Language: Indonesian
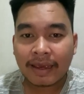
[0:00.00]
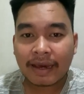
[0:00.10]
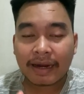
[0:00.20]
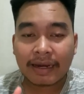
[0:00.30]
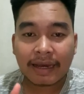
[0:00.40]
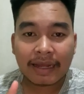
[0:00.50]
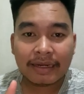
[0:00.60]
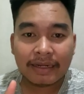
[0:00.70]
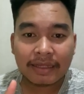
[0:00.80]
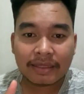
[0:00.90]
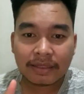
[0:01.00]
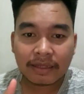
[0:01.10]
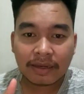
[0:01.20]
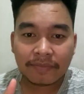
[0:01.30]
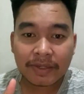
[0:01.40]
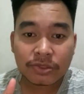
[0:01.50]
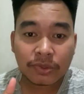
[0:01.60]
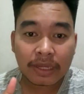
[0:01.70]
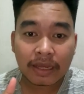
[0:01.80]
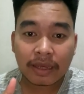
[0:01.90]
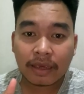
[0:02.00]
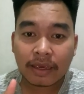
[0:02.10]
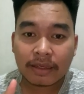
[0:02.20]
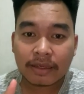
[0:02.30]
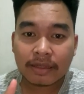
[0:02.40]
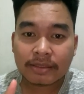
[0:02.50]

Karena kandidat uh, eh, Mizukage uh,